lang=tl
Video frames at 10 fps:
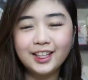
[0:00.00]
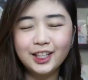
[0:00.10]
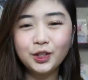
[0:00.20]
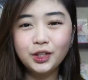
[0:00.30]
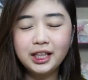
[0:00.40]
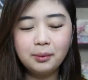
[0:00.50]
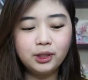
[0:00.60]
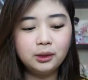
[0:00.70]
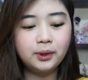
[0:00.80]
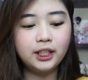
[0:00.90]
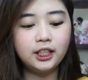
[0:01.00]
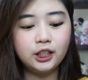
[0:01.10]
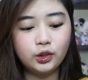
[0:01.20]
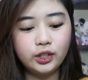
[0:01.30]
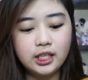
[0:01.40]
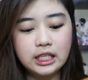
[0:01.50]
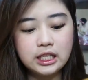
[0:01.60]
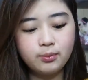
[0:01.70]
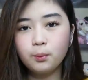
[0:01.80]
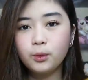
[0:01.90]
And itong lip tint pala na to
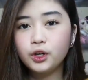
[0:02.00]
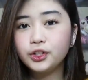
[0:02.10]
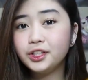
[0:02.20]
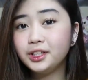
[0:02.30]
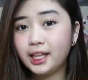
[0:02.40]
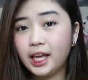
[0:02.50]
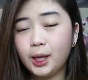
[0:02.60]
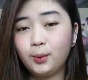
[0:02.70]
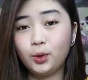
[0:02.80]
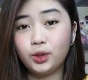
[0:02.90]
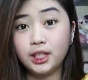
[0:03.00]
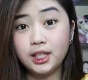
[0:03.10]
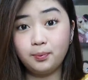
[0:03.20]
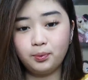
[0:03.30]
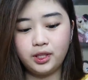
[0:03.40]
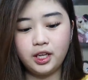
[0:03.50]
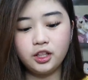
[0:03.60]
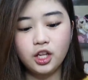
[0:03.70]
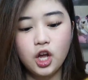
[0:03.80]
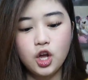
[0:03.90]
is Modern Day Beauty Lip
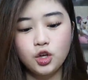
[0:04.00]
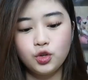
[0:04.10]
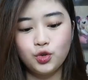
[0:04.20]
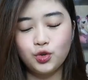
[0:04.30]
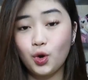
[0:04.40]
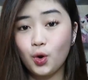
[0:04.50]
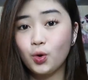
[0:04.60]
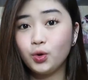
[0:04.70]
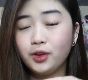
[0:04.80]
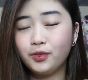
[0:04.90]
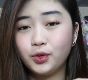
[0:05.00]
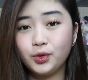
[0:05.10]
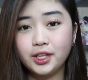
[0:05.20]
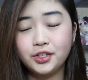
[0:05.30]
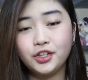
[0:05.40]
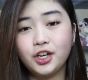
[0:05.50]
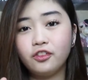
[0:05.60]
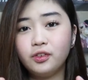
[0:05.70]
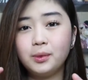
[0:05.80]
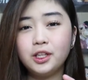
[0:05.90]
Tint. So, if you guys are
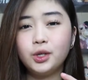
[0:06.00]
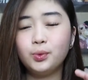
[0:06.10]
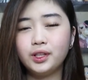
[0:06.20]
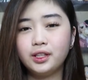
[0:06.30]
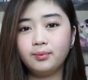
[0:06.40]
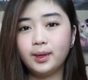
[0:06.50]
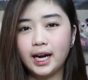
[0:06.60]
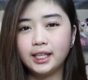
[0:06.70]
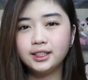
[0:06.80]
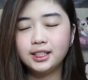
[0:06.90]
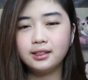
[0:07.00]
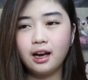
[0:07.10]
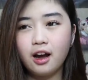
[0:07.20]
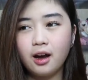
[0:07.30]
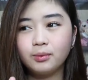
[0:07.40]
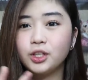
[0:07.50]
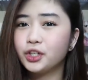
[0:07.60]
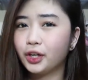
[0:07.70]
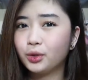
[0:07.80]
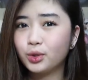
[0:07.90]
not familiar with the brand, um,
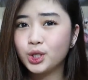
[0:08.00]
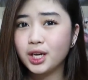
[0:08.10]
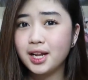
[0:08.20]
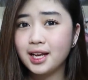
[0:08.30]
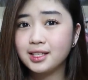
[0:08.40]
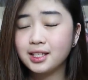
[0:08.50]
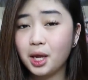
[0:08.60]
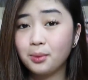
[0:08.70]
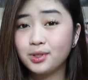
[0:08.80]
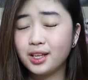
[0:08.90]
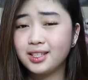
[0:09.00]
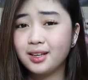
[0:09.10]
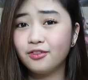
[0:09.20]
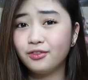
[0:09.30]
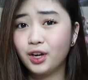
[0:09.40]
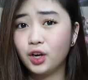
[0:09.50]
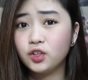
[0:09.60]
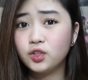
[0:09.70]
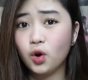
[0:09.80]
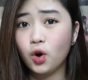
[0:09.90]
na-share ko siya last time sa isang
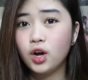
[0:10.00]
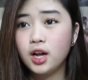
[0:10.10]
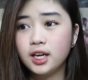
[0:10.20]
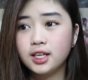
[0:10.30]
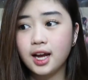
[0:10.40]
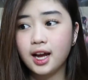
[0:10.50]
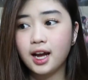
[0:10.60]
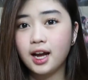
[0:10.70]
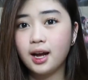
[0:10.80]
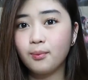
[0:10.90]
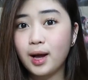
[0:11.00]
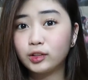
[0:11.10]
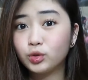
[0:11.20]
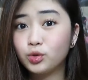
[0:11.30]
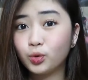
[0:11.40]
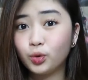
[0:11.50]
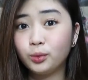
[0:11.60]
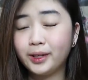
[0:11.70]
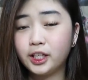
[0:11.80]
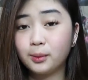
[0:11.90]
vlog ko na back to
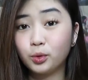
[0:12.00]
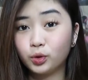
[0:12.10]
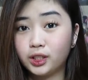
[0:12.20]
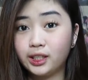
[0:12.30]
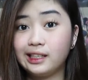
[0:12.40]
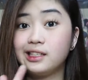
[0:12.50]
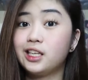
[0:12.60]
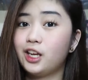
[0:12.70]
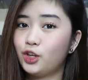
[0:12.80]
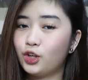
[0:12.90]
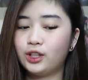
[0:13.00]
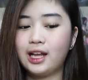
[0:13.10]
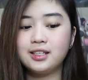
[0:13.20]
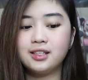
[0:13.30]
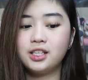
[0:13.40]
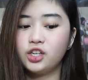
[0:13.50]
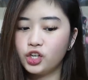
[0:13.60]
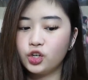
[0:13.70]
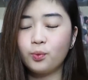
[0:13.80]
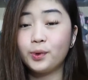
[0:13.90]
school makeup routine kasi ayun, last
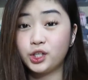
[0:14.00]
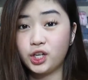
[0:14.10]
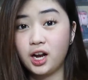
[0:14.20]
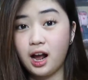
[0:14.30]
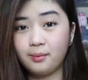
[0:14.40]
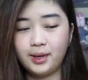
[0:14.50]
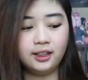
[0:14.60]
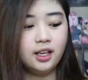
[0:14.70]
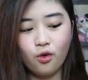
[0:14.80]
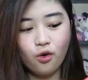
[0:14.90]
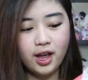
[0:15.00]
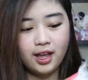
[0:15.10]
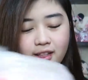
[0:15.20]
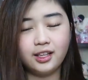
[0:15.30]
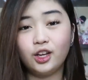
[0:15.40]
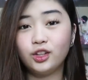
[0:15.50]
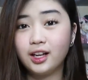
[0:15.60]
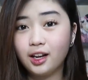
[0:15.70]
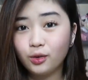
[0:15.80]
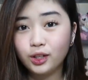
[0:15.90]
year ko pa siya gamit ko and ngayon
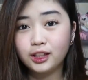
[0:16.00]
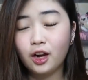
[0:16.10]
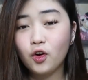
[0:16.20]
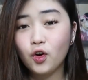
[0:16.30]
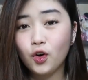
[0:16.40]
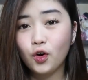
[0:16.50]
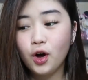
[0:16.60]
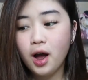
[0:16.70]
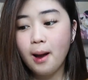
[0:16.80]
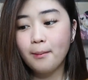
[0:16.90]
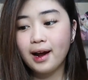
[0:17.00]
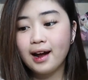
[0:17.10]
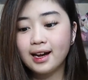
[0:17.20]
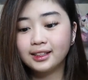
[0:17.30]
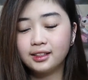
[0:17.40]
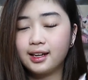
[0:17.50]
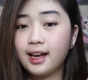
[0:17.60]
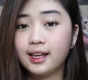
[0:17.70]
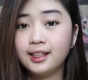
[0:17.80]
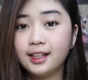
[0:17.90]
na lang ulit ako
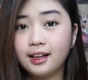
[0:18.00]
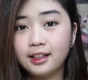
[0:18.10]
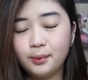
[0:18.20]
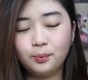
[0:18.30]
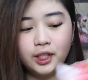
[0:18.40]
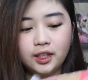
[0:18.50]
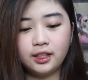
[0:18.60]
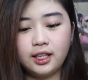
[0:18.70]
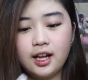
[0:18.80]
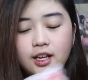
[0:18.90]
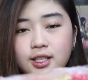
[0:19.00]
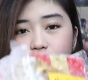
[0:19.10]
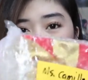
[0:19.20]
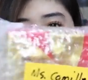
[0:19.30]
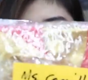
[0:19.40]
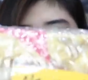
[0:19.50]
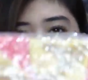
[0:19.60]
makakatry ng lip tint nila. So, ito